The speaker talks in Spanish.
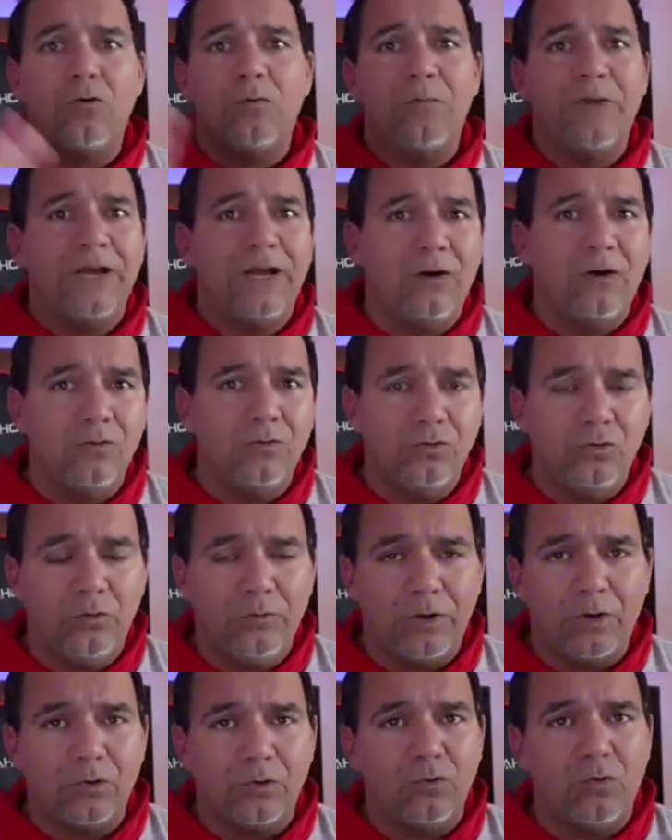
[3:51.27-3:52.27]
me, hago un
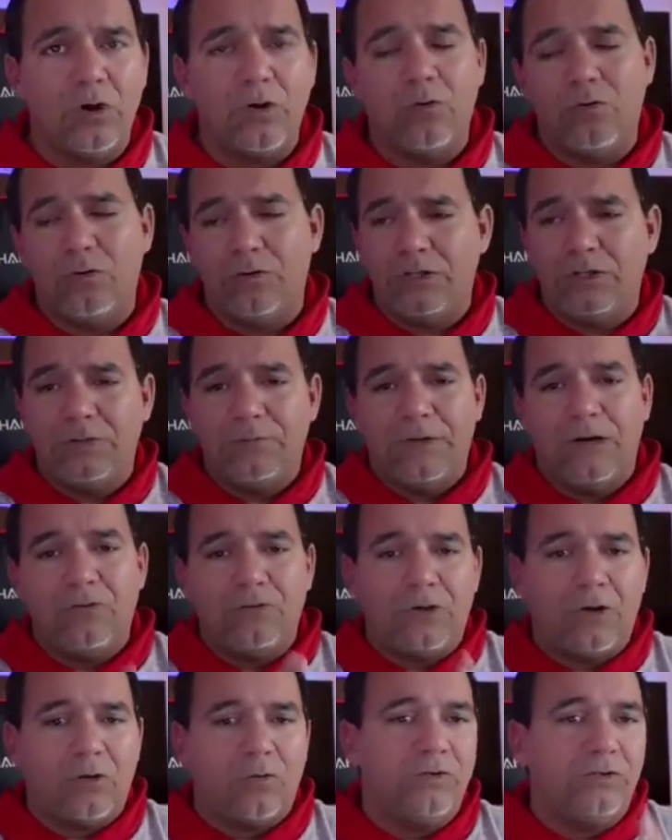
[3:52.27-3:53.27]
número nuevo y me hago
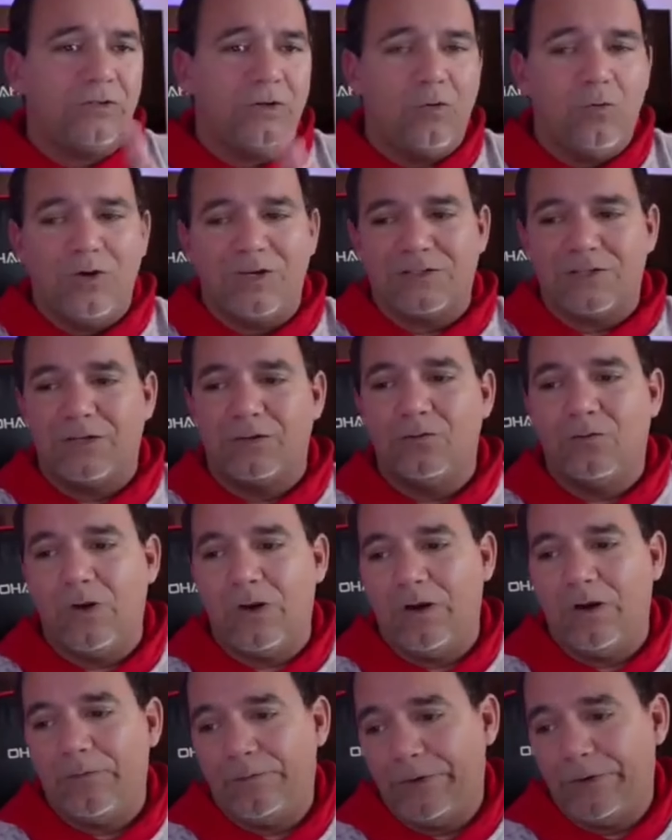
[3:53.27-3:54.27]
una cuenta guasa WhatsApp
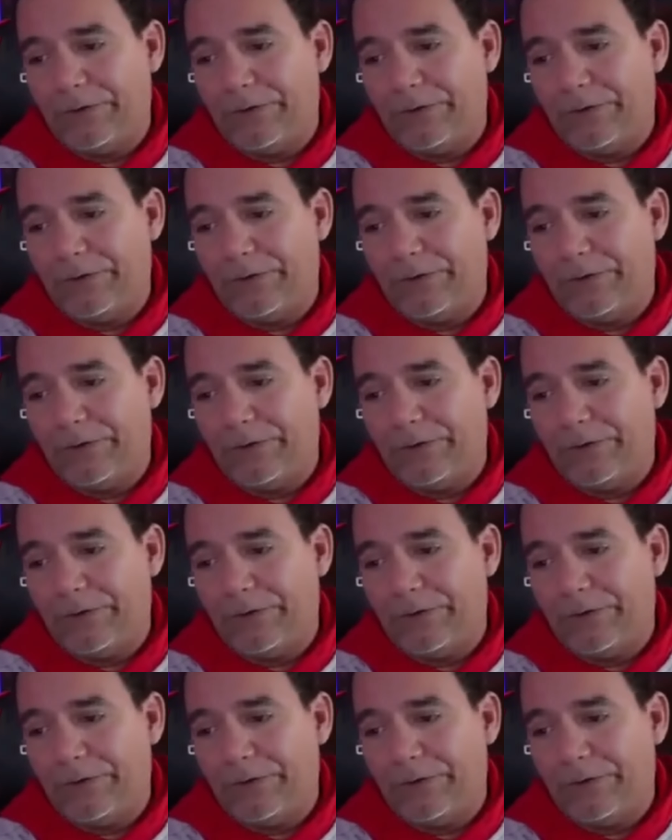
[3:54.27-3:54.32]
nueva.